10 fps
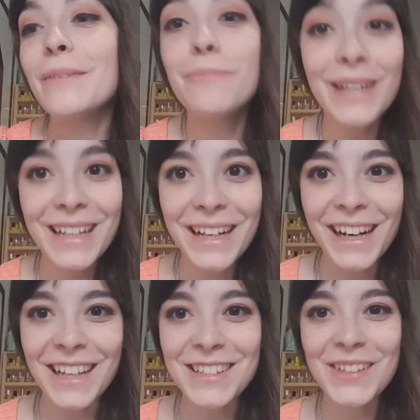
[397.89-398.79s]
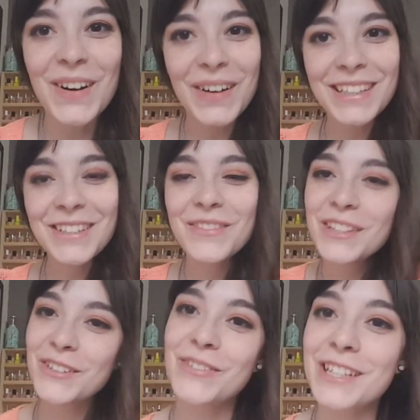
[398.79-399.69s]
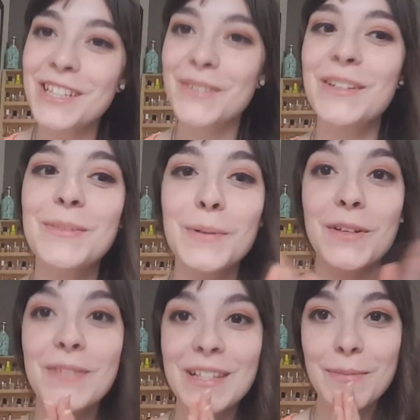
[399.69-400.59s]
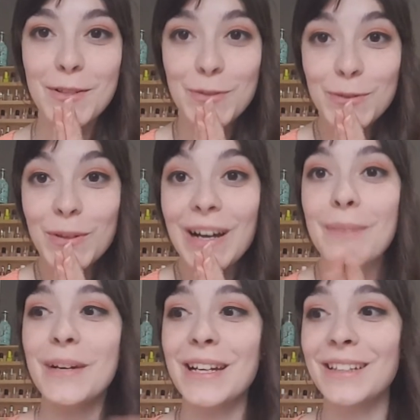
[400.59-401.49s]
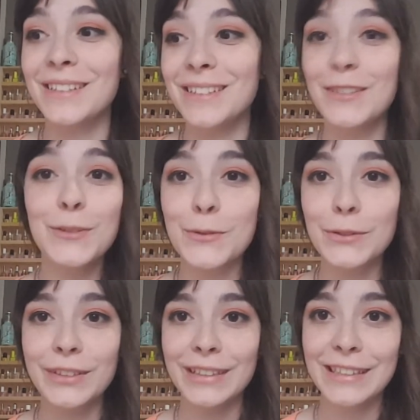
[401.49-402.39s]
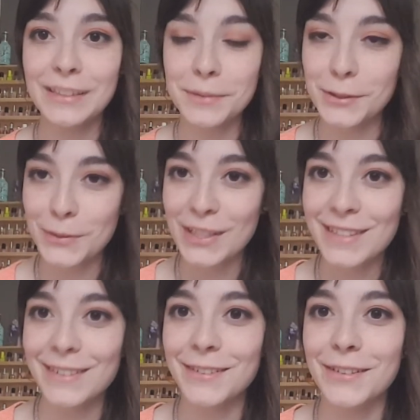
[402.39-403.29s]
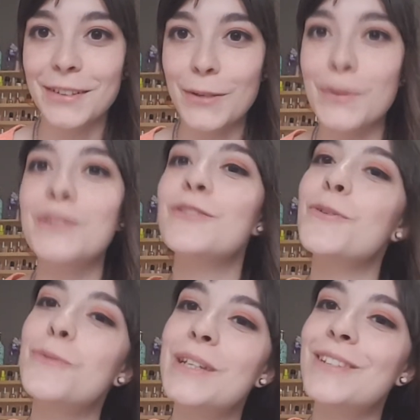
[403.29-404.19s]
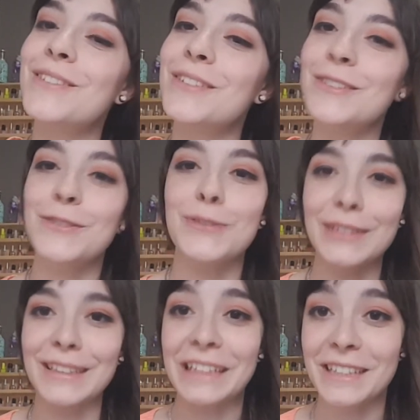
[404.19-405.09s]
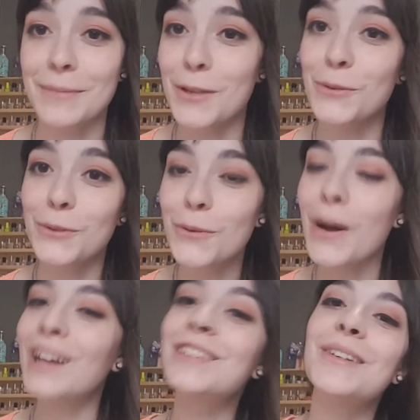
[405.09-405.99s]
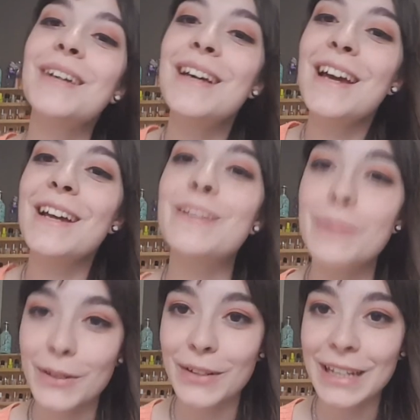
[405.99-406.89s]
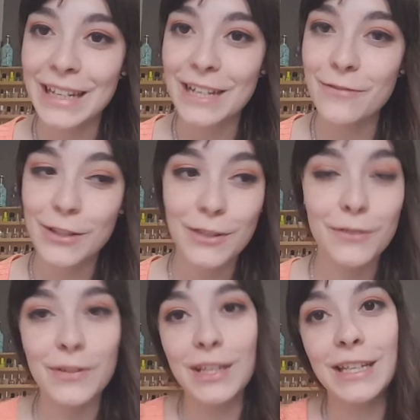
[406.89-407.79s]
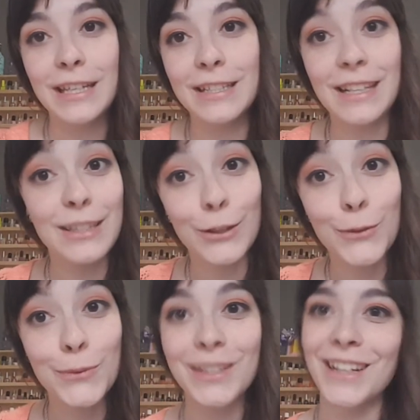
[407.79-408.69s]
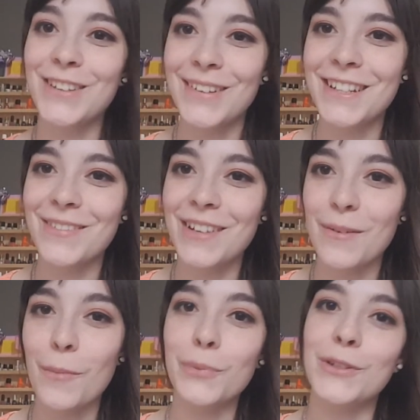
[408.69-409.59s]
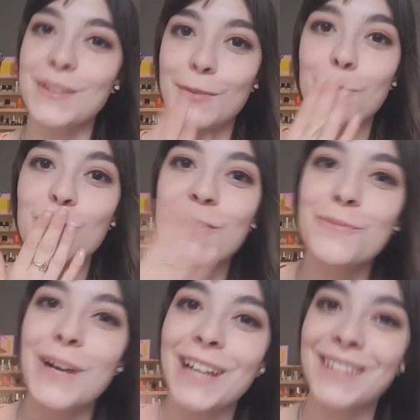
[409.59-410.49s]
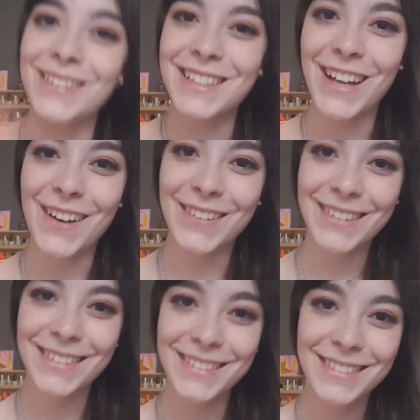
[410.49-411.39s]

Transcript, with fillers: Bene ragazzi, con questo il video finisce qui, spero che vi sia piaciuto, a me, eh, io sono contentissima di questo, di questo acquisto, sono contentissima di tutto quanto e spero che il video vi sia stato utile. Noi ci vediamo al prossimo, un bacio, ciao!